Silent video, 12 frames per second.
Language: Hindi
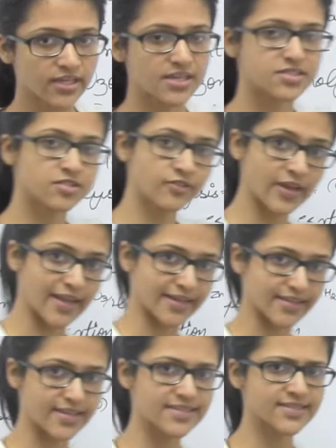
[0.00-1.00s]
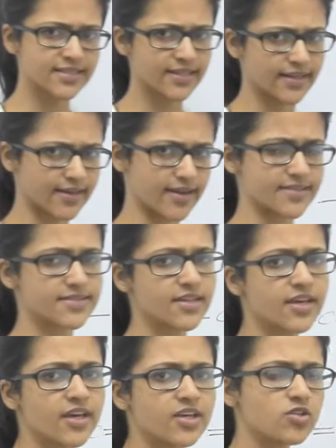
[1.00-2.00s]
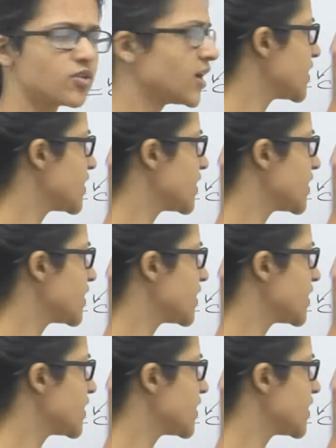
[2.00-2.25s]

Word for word: इन केस ऑफ एल्किस एंड एल्काइंस क्योंकि